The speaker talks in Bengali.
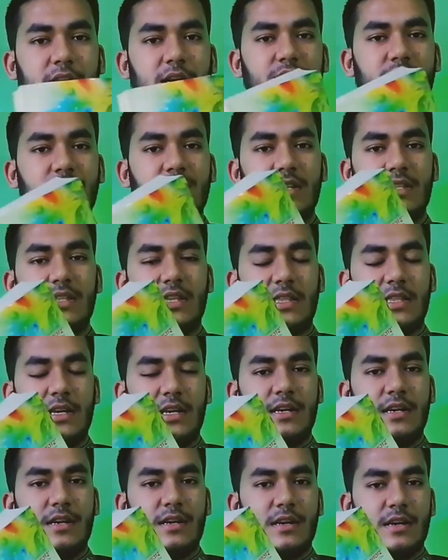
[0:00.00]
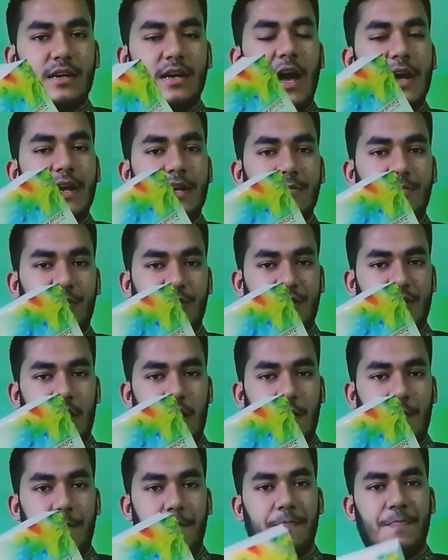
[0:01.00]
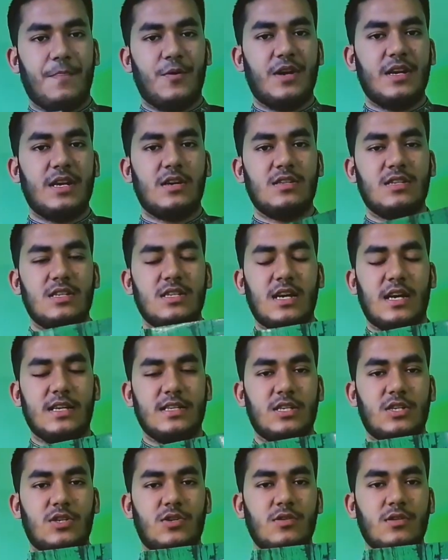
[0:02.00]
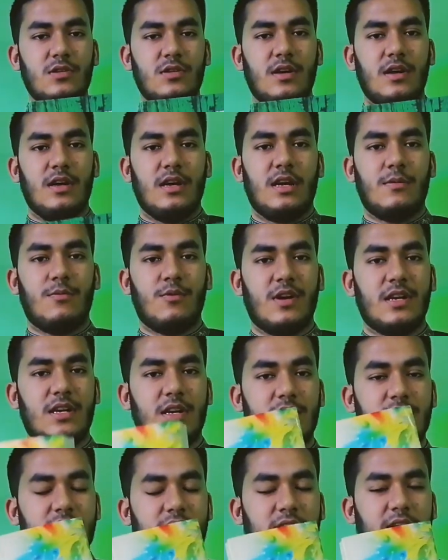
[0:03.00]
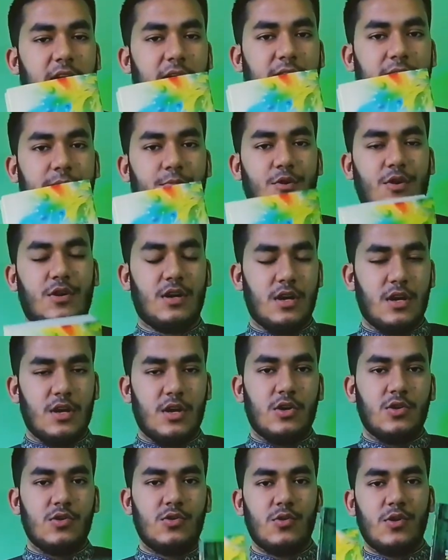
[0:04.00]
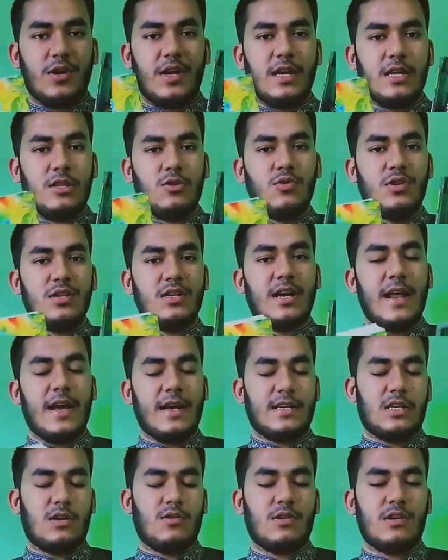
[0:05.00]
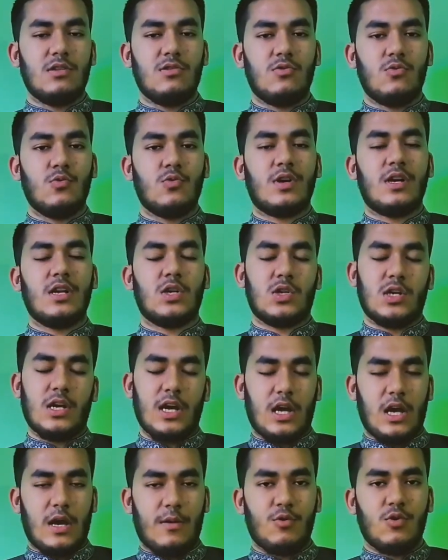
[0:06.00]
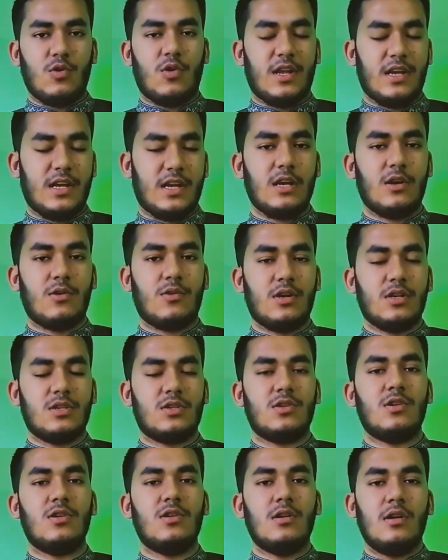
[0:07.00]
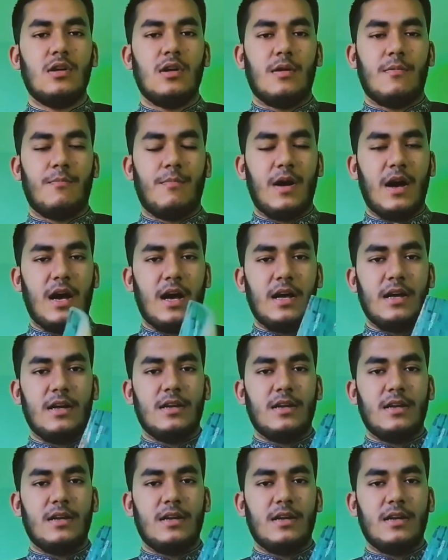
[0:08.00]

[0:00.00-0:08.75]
এটা হচ্ছে তাদের গাইড বইটা তো এটা হচ্ছে সাজেশন এবং এটা হচ্ছে গাইড বই তো এই দুইটার একটাও কিন্তু কিনো না এমন অনেকেই রয়েছে বা